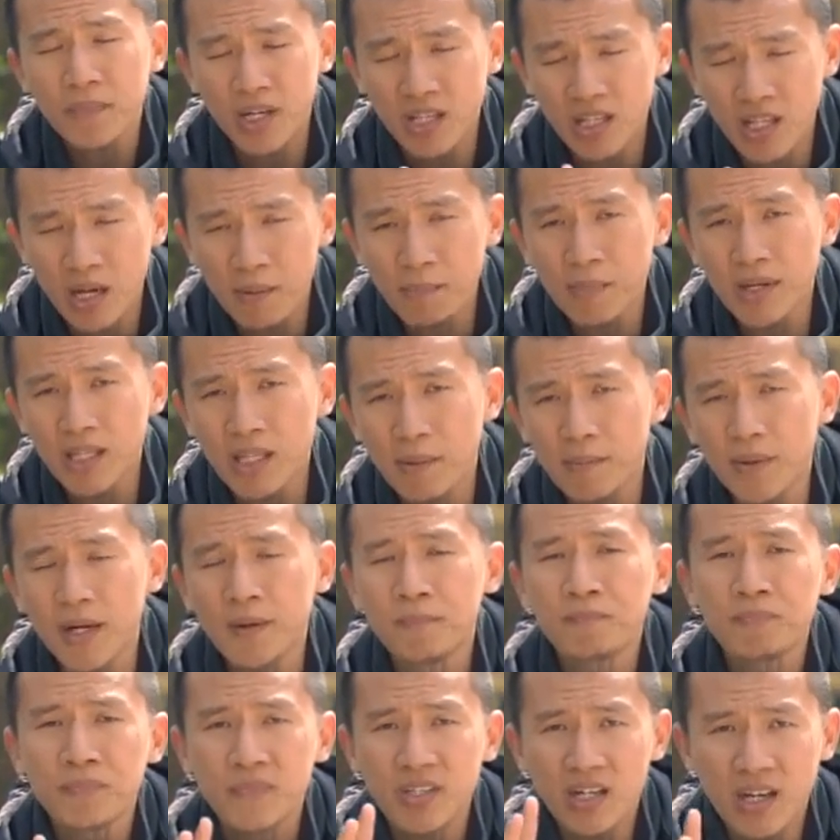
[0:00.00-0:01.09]
Ini yang
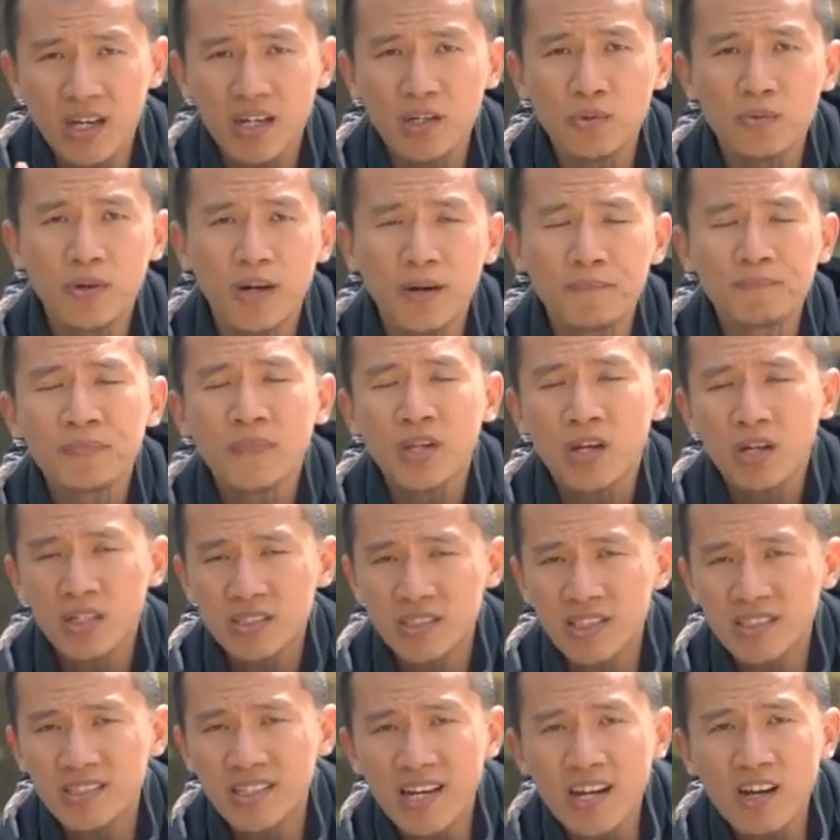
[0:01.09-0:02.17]
pertama. Yang kedua,
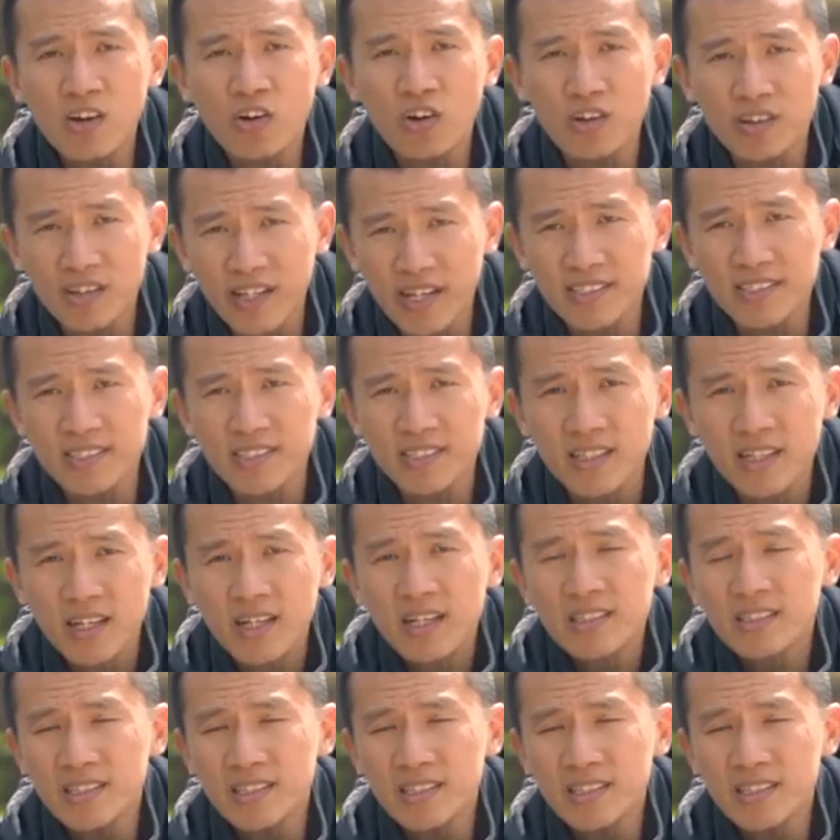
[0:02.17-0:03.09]
secara konteks.